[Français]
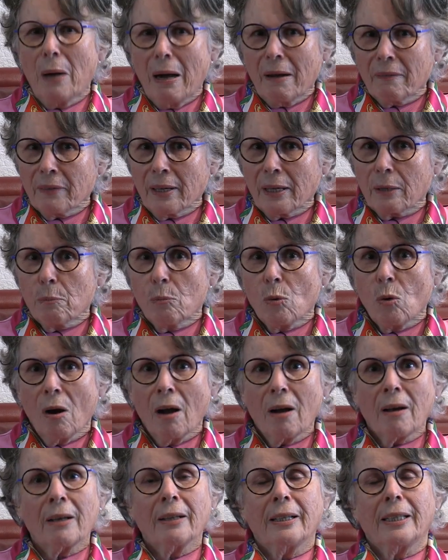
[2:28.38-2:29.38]
Avec
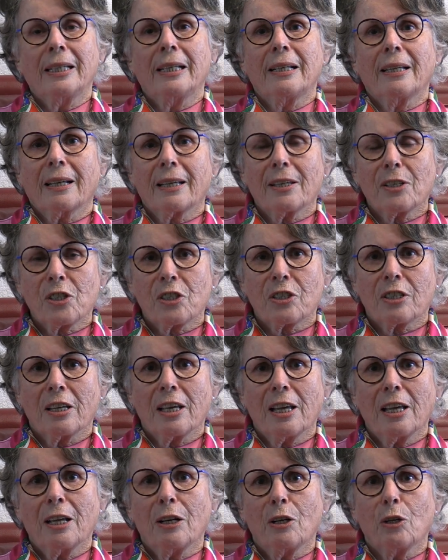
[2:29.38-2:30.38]
moi, il est
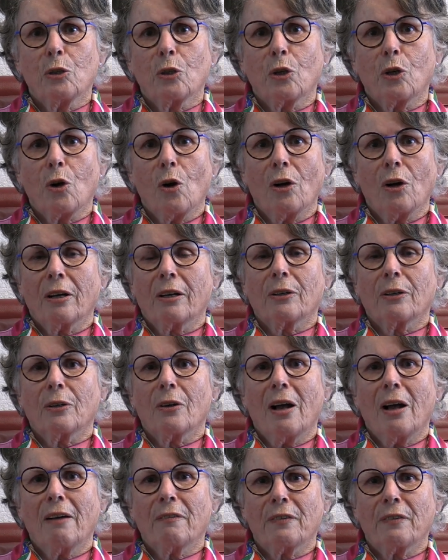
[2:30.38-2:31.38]
resté le coq
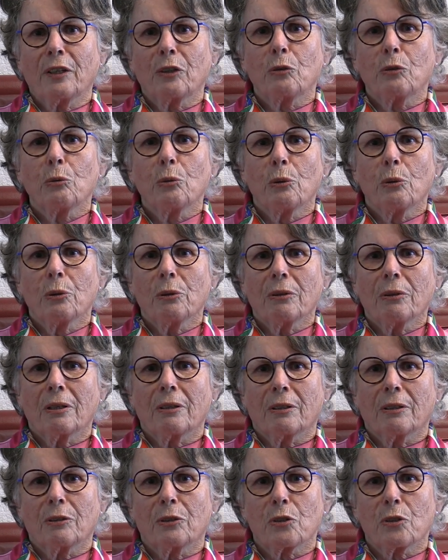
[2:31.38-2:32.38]
euh, affectueux
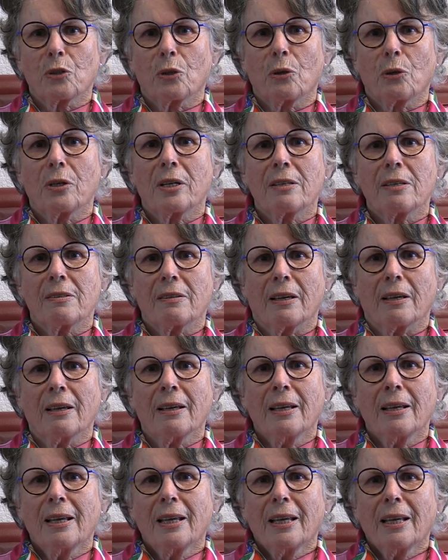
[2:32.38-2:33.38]
que je
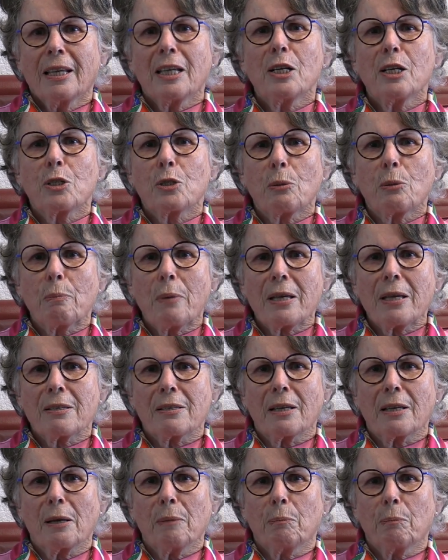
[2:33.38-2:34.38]
connaissais. Il se
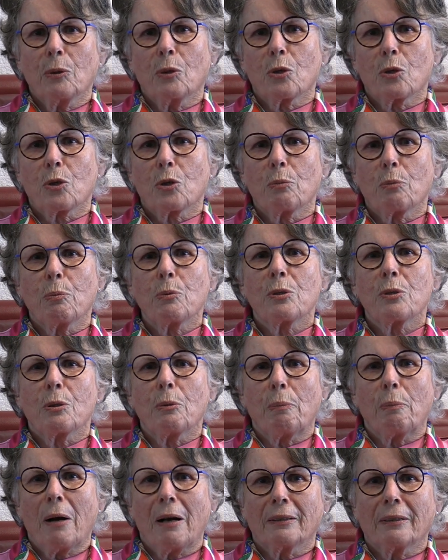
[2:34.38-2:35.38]
baissait pour que je puisse
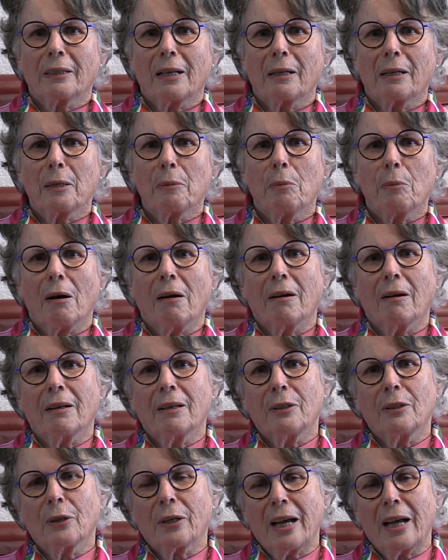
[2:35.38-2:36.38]
le prendre dans les
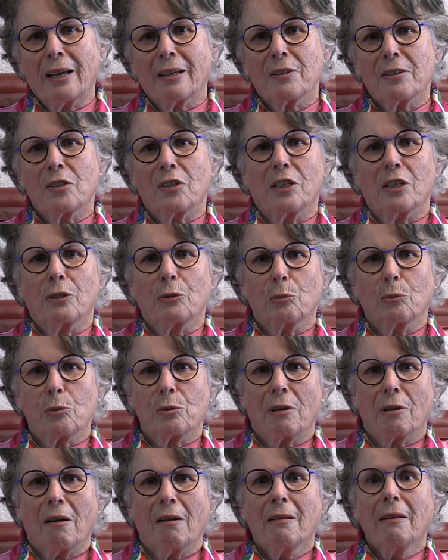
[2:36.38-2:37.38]
bras, le caresser, tout
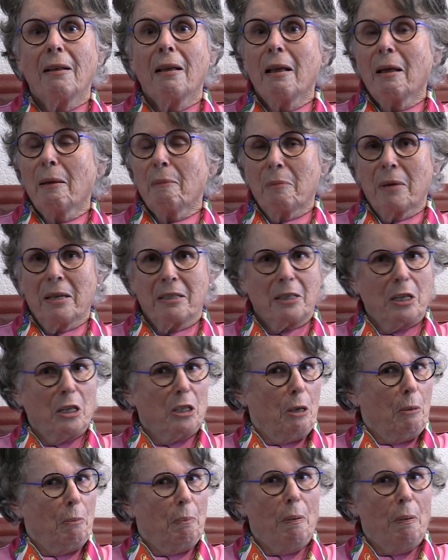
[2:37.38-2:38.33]
ça. Mais c'était